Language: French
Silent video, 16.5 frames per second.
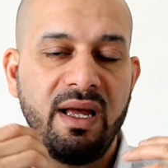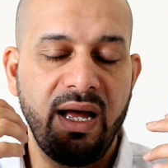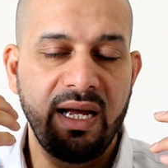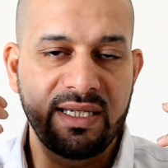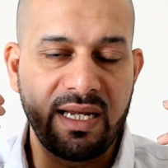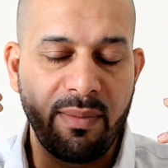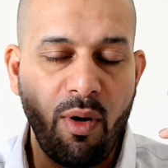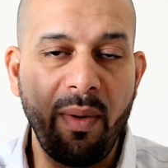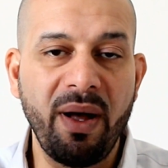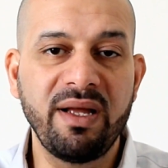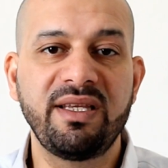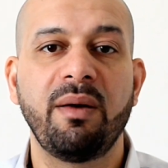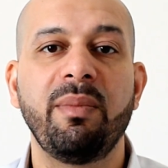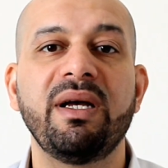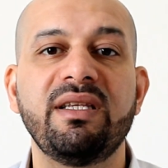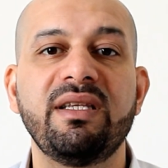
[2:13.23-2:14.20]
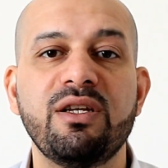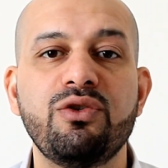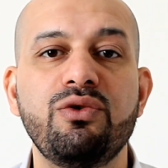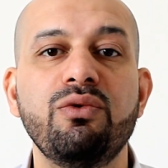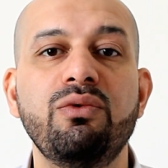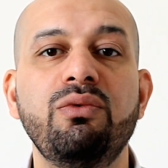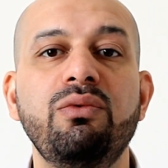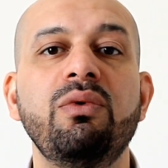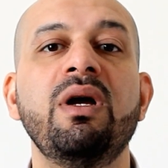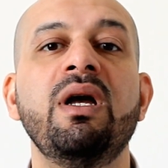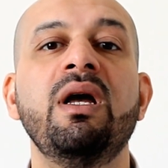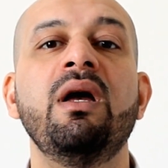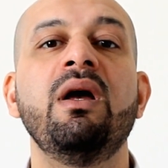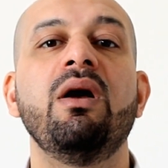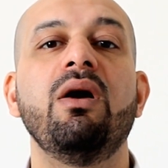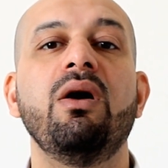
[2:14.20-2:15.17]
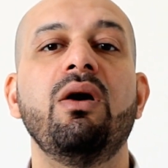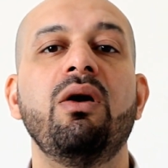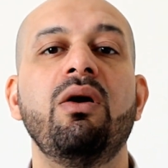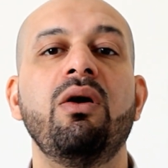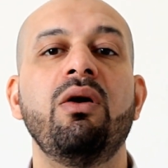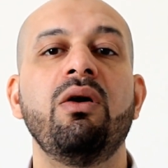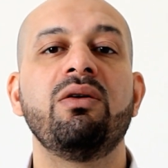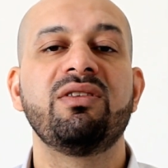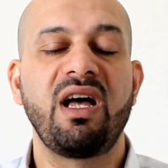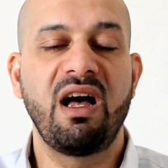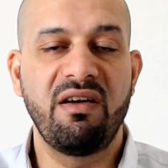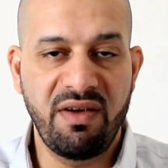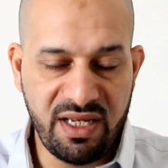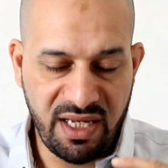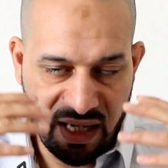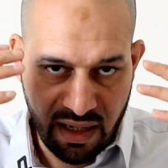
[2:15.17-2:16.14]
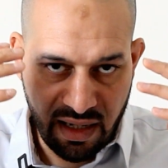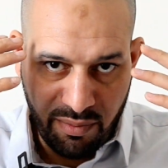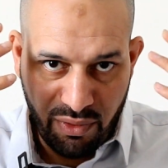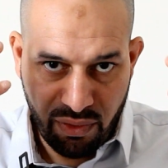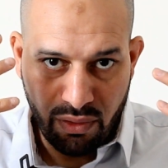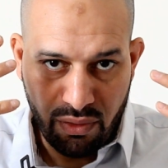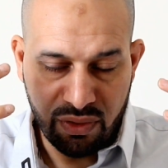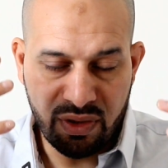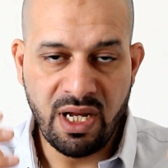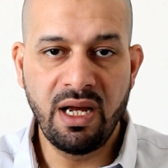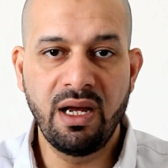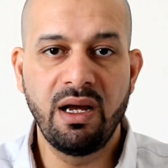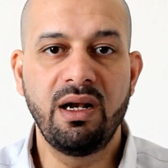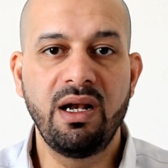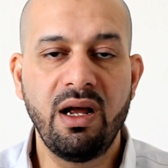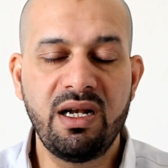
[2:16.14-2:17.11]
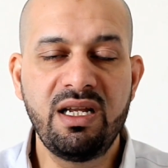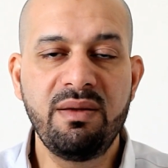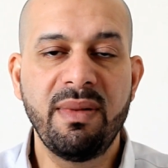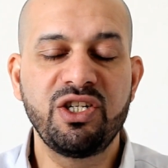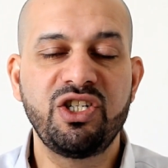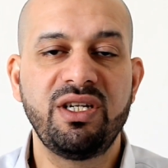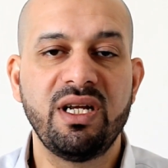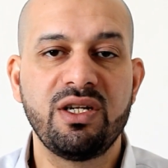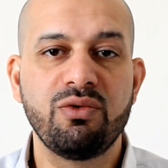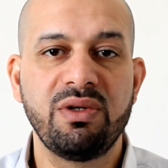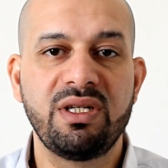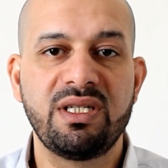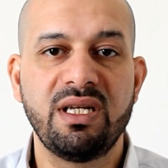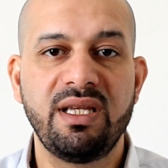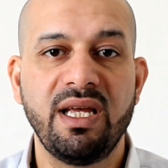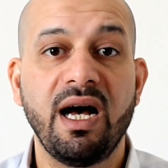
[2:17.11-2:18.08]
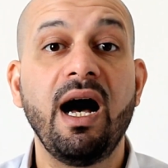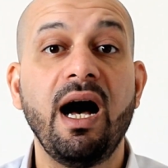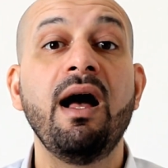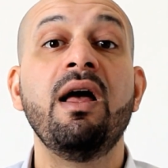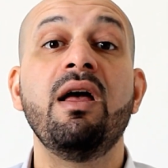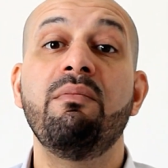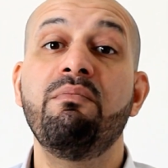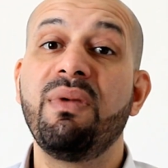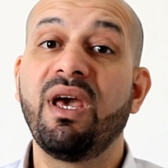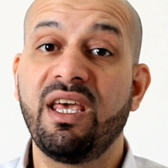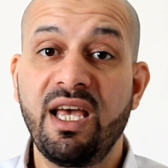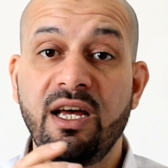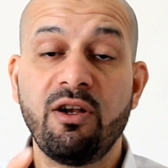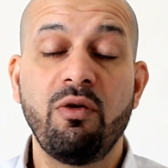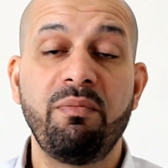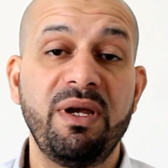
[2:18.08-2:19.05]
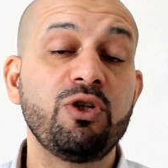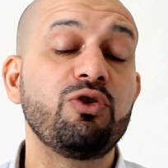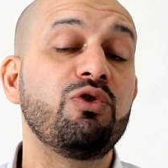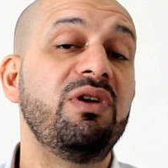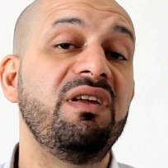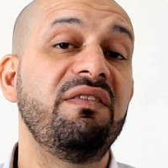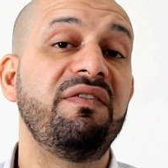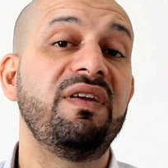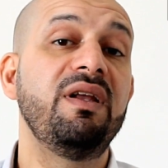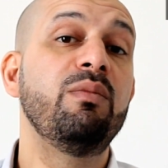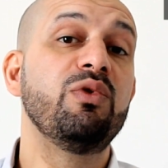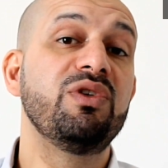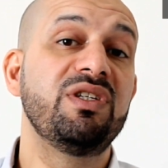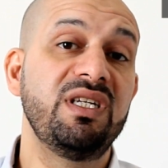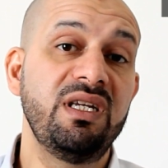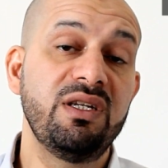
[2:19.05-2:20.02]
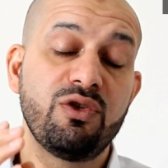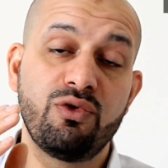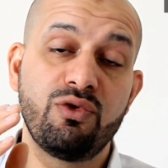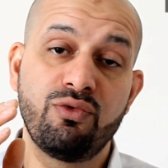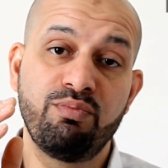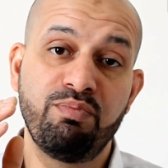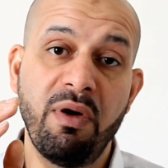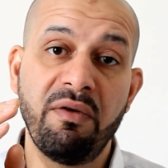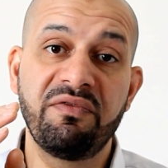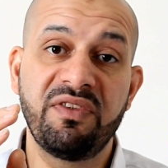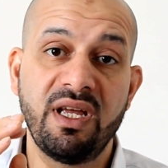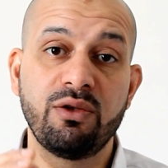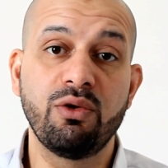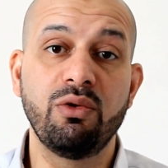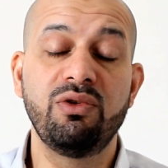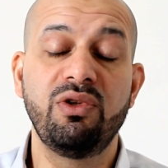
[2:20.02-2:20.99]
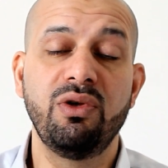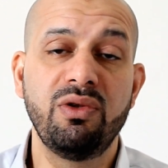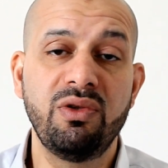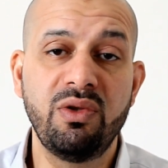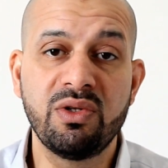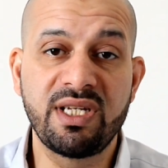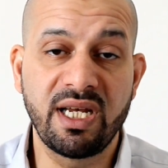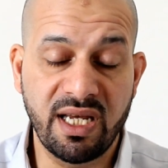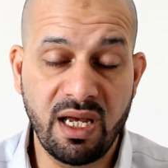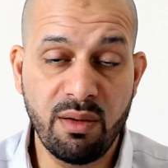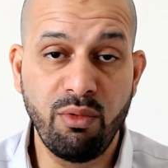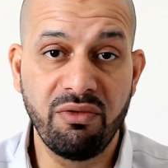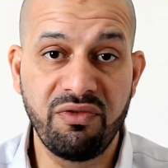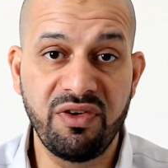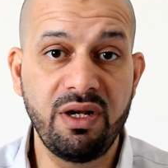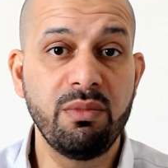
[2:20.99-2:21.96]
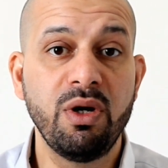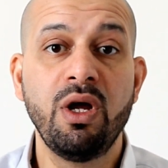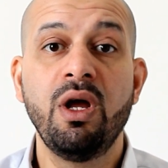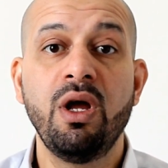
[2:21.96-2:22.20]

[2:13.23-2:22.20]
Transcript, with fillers: sa propre interprétation, euh, travailler un peu euh, l'imagination, etc. Mais rien n'empêche que les films aussi peuvent être de sacrés bons films.